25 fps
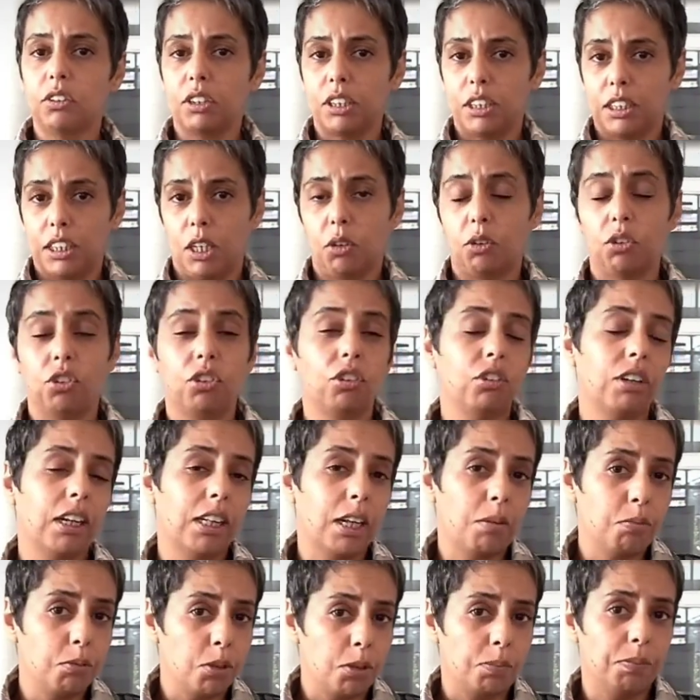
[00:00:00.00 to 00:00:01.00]
تزوج ديجا
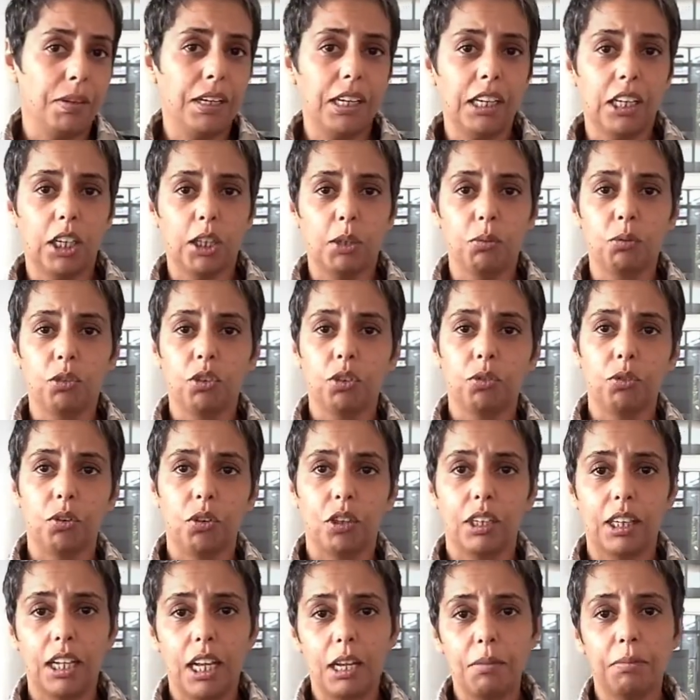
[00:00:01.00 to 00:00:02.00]
لا بليبار راكم تشوفوا
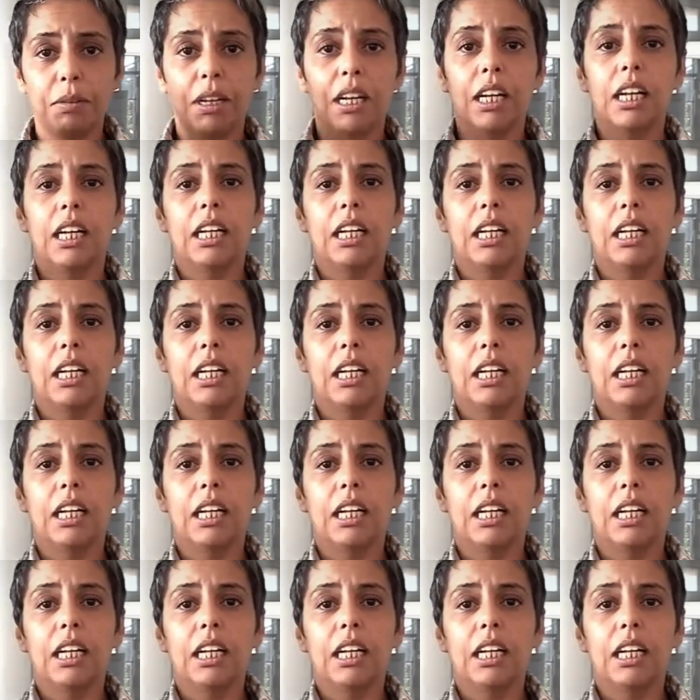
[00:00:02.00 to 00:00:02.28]
كلاب